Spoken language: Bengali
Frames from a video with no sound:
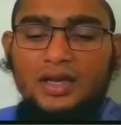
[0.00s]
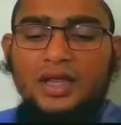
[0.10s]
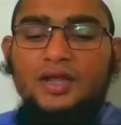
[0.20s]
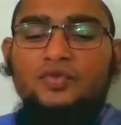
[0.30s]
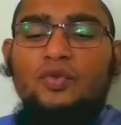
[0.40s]

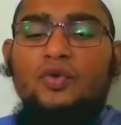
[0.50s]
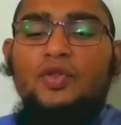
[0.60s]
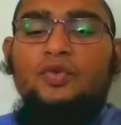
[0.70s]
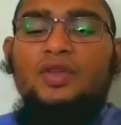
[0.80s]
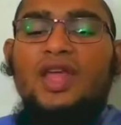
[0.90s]
লাইলাতুল
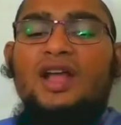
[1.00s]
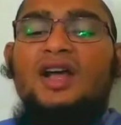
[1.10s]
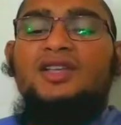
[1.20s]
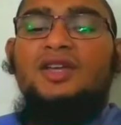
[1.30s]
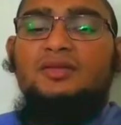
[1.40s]
কদর এক
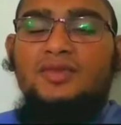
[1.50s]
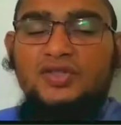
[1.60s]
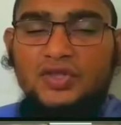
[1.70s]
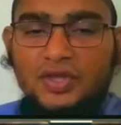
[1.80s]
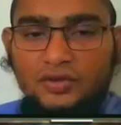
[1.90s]
হাজার
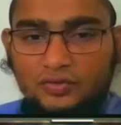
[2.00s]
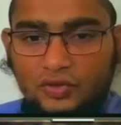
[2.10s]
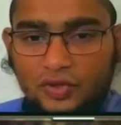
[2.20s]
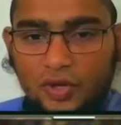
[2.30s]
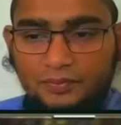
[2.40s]
মাস থেকে
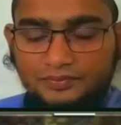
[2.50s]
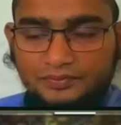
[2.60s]
উত্তম